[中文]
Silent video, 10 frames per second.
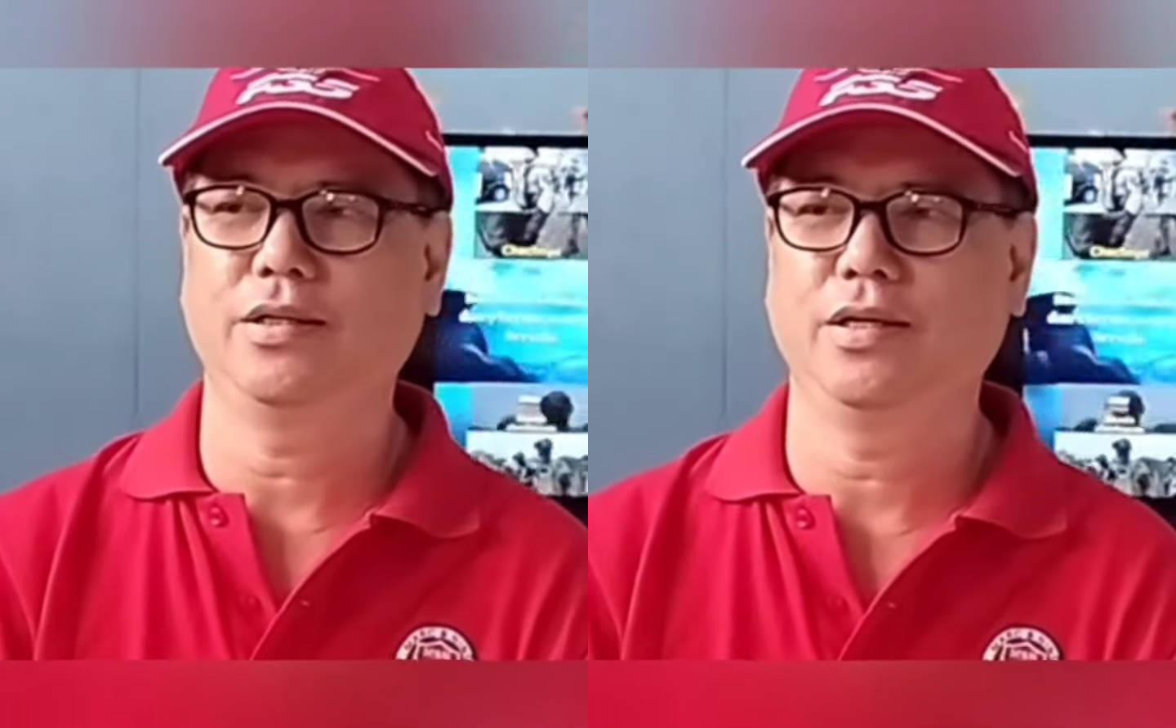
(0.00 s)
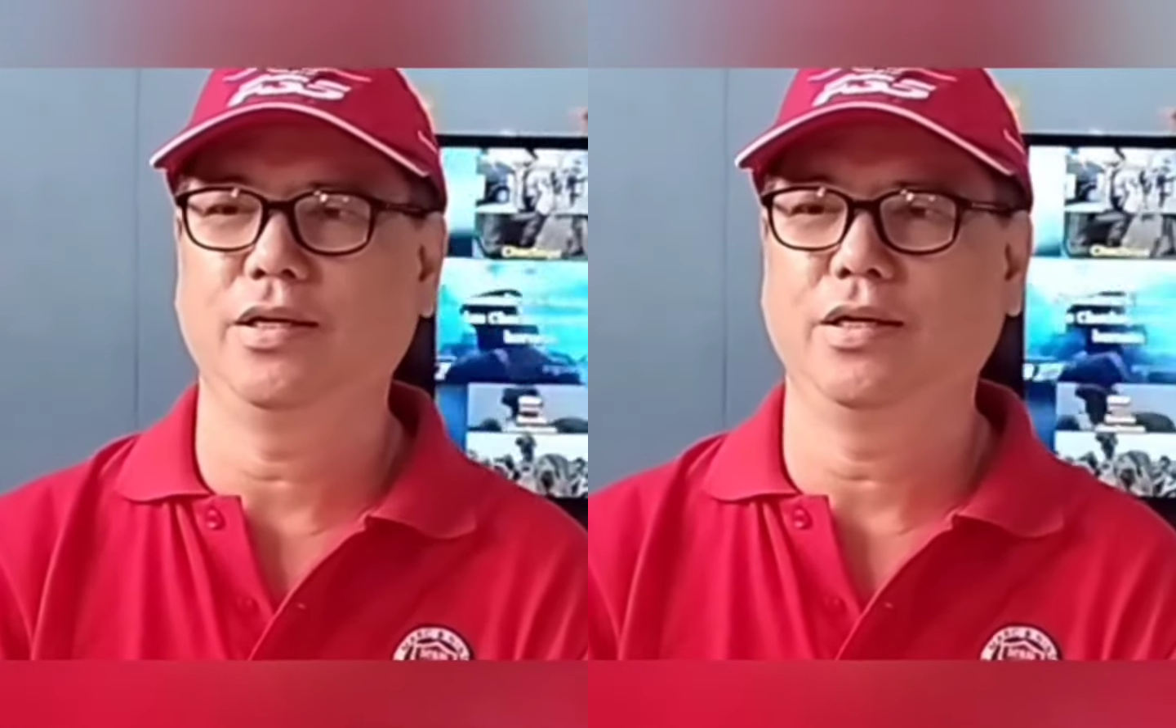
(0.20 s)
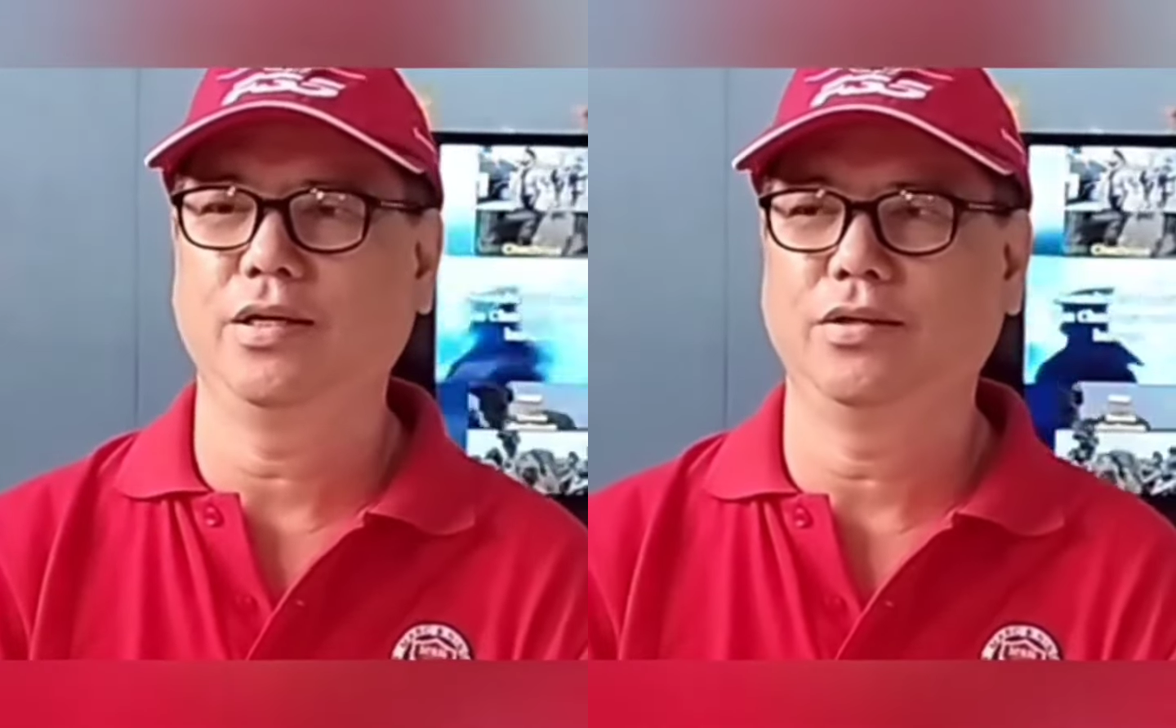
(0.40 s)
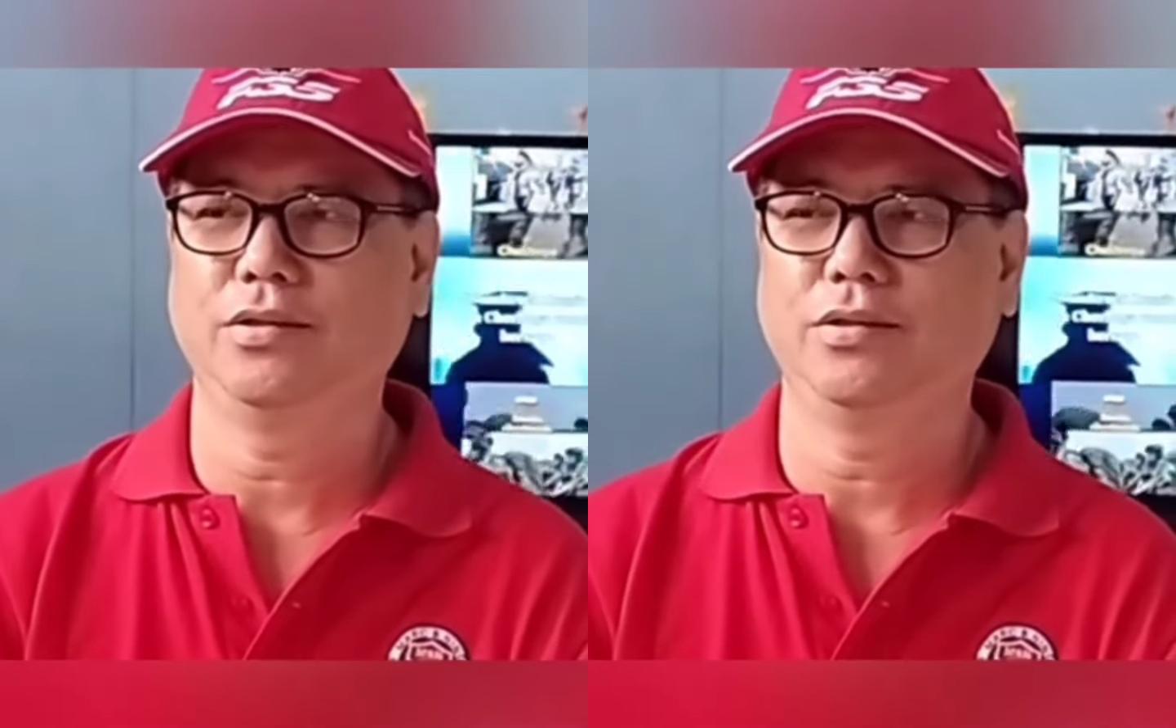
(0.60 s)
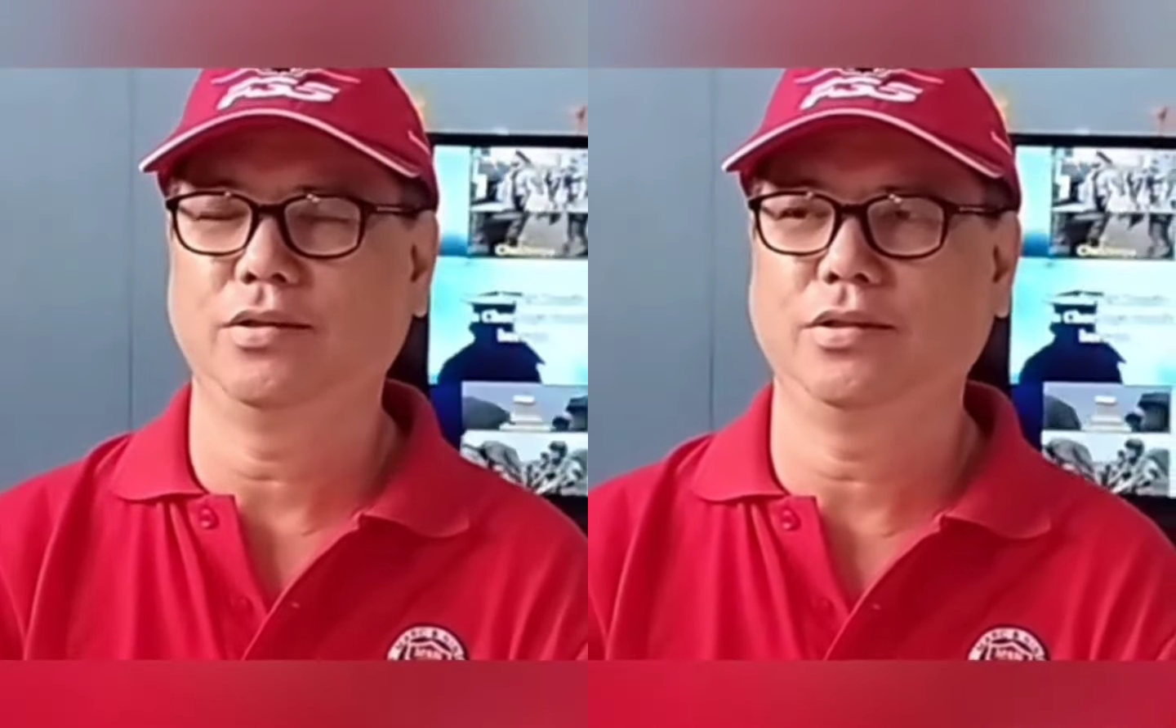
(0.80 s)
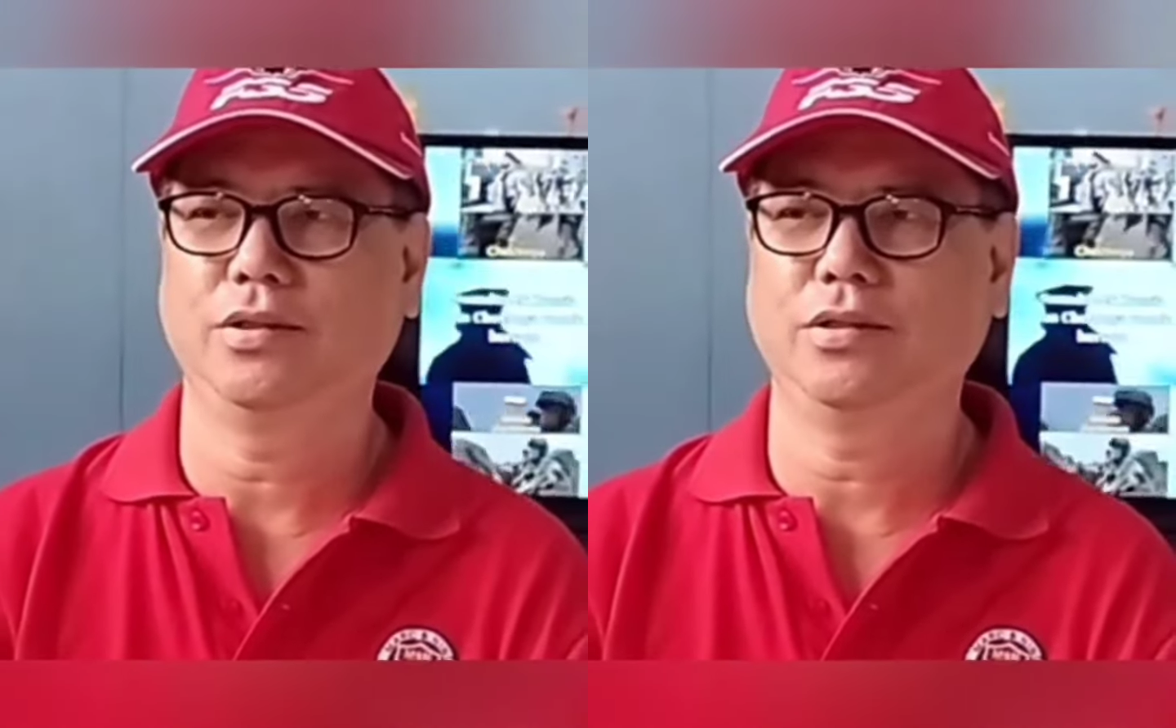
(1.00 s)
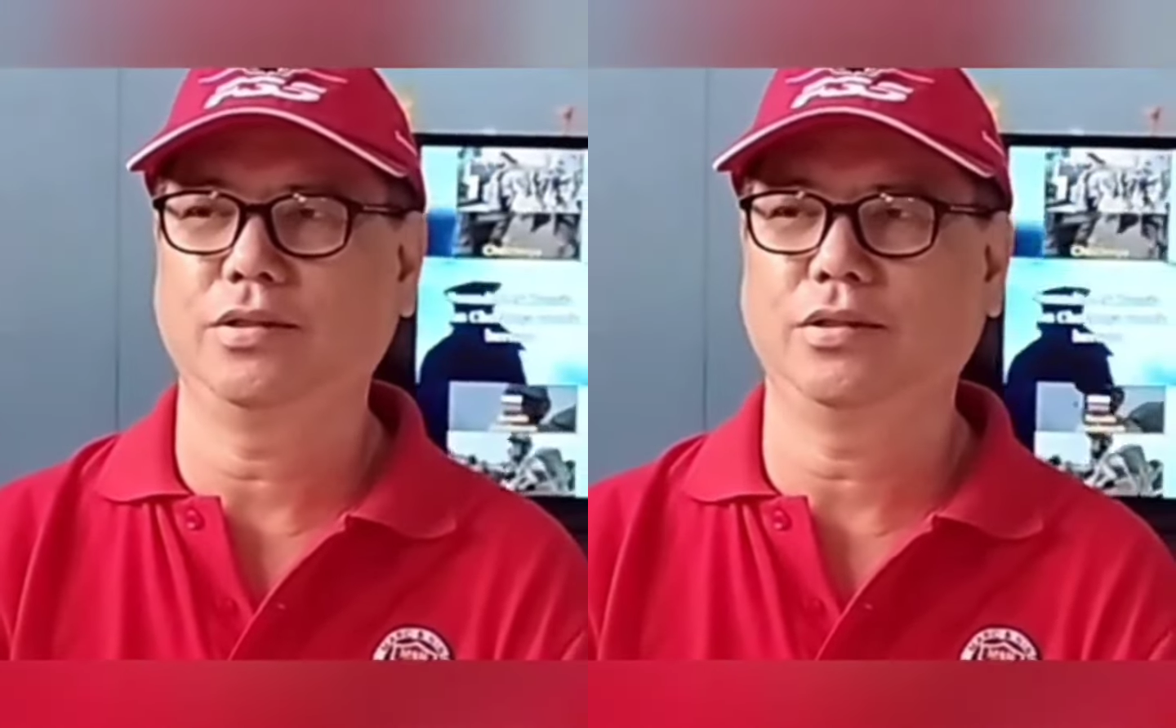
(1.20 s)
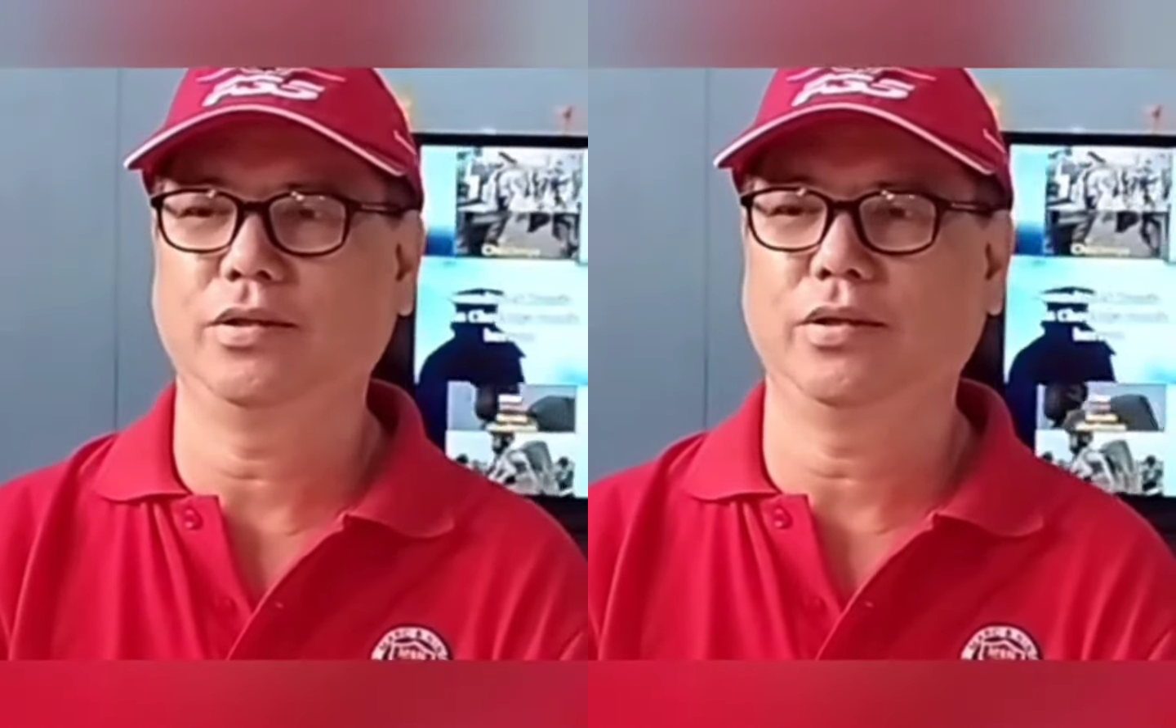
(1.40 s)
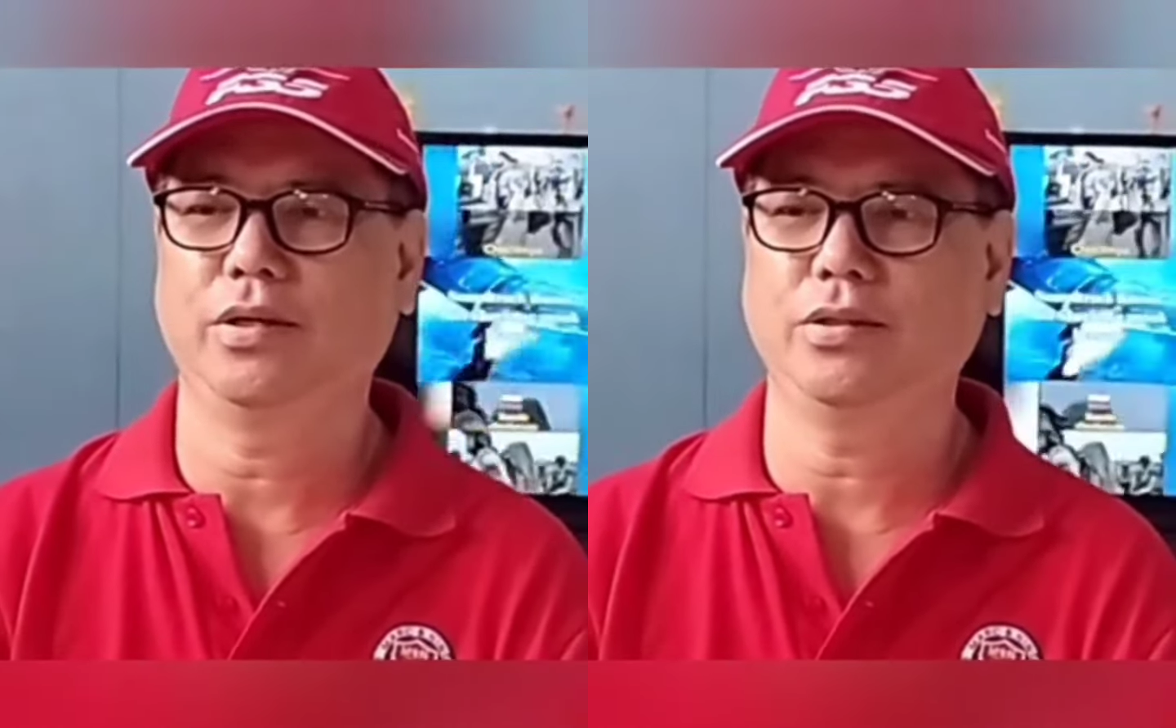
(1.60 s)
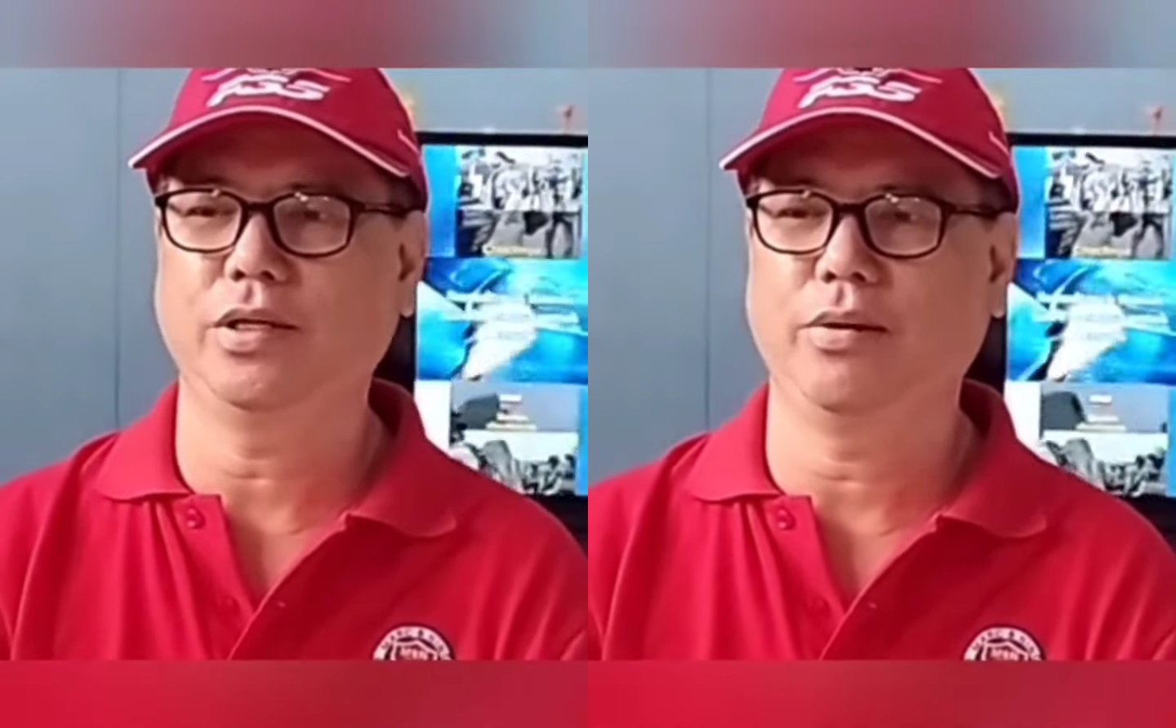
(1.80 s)
控制范围内，
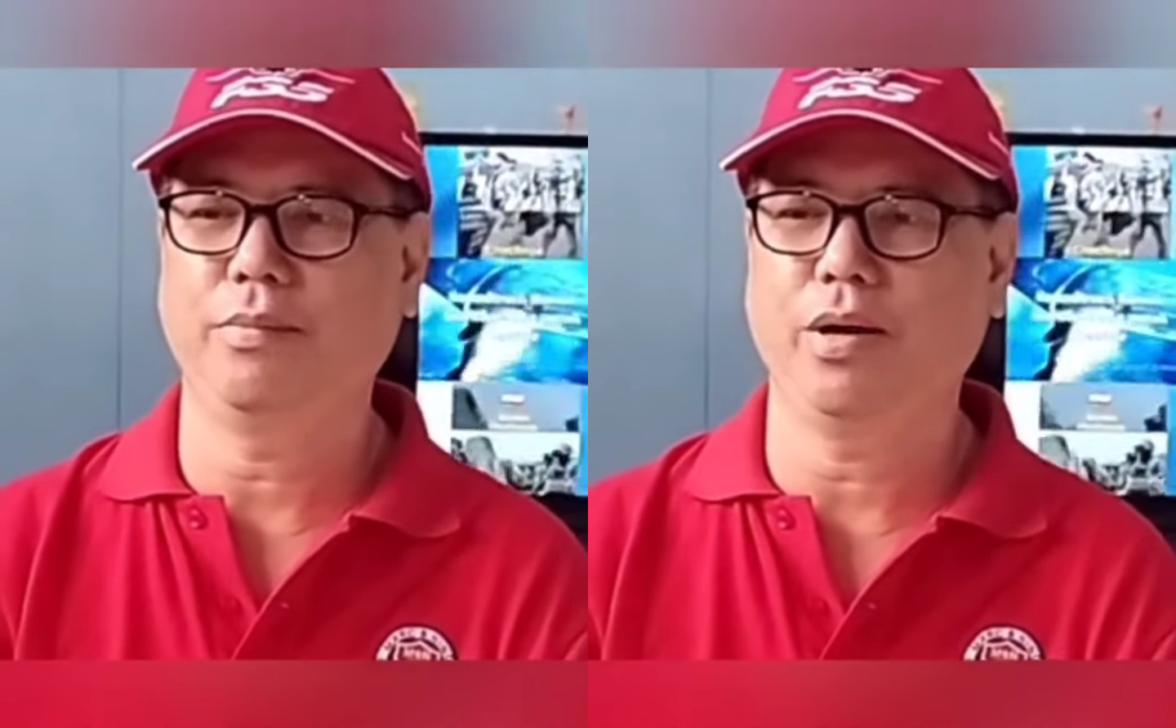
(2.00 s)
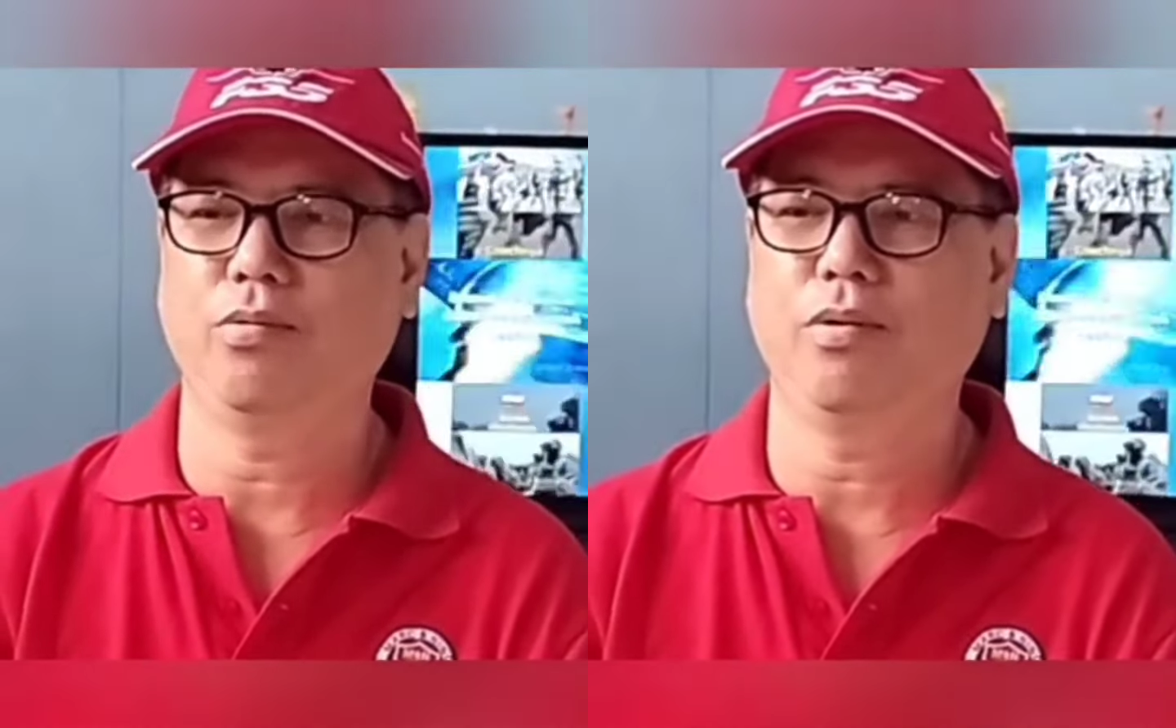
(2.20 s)
剩